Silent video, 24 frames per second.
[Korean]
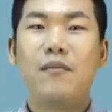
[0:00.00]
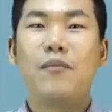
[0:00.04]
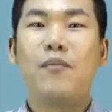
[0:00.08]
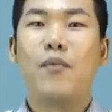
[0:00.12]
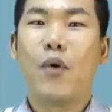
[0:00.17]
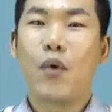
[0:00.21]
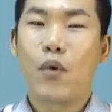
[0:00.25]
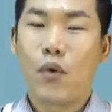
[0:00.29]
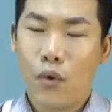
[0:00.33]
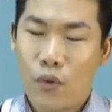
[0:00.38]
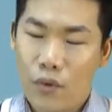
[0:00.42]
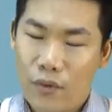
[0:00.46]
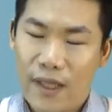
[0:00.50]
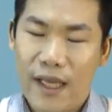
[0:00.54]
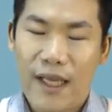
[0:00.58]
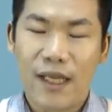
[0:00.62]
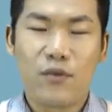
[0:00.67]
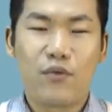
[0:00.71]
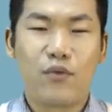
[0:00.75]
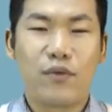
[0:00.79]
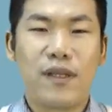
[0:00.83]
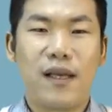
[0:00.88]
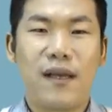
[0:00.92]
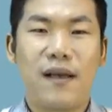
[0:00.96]
뭐
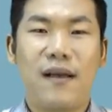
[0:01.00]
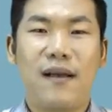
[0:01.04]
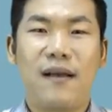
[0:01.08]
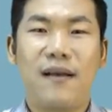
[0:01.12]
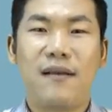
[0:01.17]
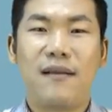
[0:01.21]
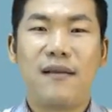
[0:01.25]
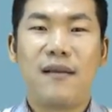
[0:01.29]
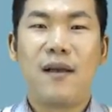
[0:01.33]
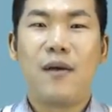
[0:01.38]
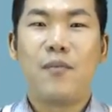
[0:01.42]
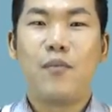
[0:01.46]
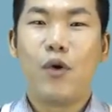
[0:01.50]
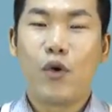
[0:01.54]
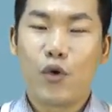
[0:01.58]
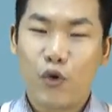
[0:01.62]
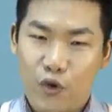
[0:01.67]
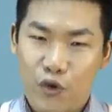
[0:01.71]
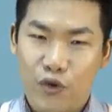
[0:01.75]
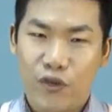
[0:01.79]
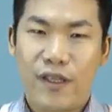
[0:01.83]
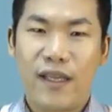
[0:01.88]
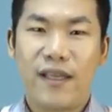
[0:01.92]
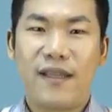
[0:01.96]
코로나19나 뭐
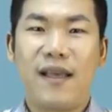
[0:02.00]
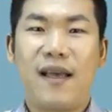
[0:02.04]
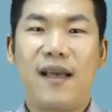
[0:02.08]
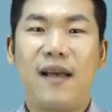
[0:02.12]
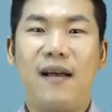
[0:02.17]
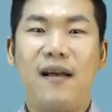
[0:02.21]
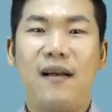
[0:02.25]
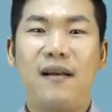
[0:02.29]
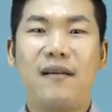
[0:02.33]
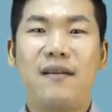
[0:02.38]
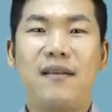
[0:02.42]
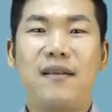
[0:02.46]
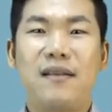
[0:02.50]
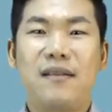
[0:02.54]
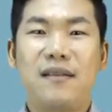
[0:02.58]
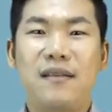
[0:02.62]
규제나